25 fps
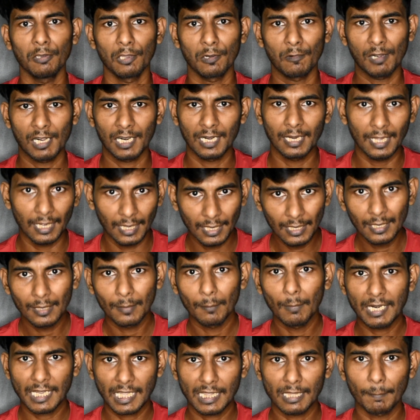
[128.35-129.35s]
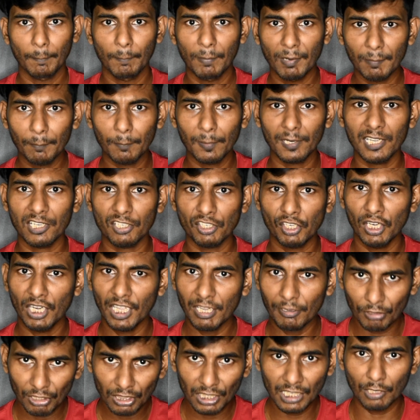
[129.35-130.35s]
வருவாங்கள்ல பட் அந்த ப்ரிப்பரேஷனே
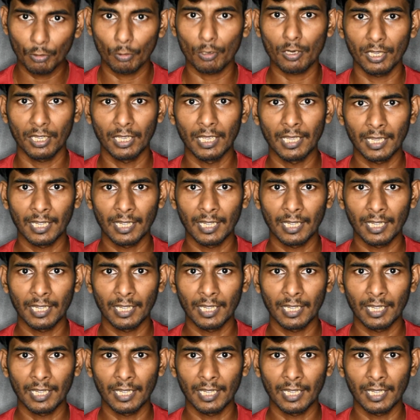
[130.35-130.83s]
வந்து இங்கே ஒரு